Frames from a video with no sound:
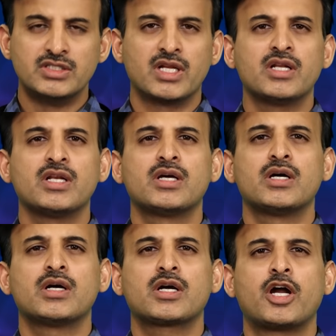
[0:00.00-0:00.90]

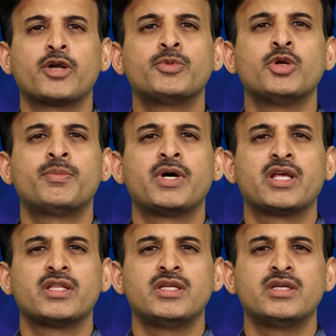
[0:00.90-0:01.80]
జనరల్గా కడుపు నొప్పి
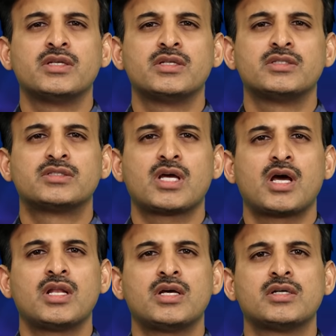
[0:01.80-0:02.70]
అనేది
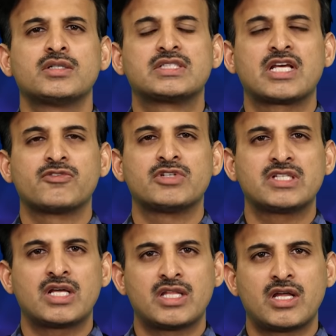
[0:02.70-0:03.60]
చాలా
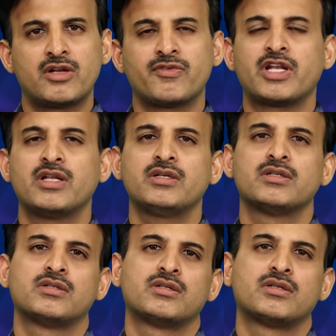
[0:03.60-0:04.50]
సర్వసాధారణమైన
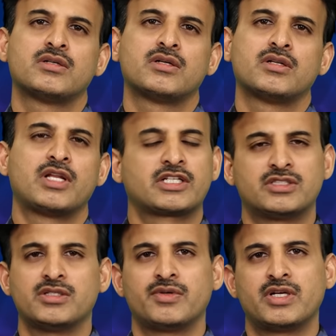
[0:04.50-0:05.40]

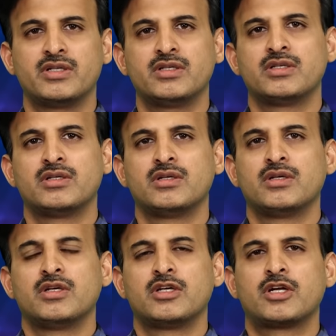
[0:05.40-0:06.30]
లక్షణం అండి
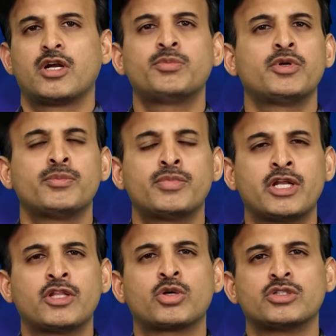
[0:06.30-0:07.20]
కడుపు నొప్పి
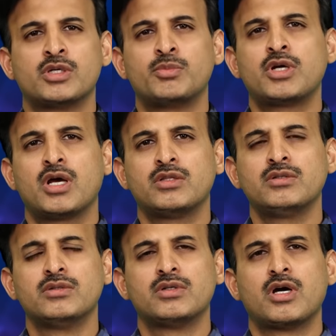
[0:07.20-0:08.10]
అనేది ఒక జబ్బు కాదు
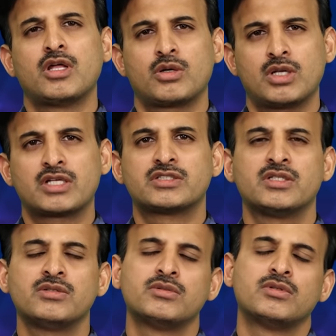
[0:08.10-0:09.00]
అదొక
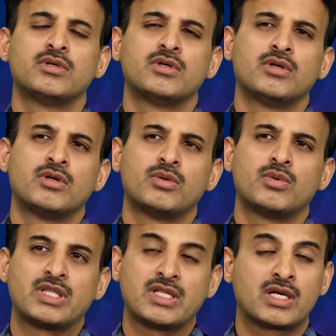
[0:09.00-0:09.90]
లక్షణం
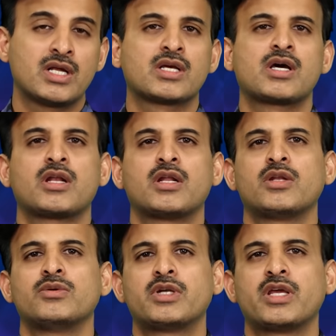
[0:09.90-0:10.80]
వంద రకాల
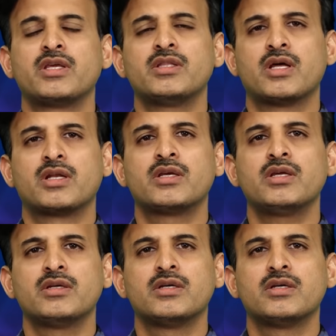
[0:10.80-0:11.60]
కారణాలు ఉంటాయి దానికి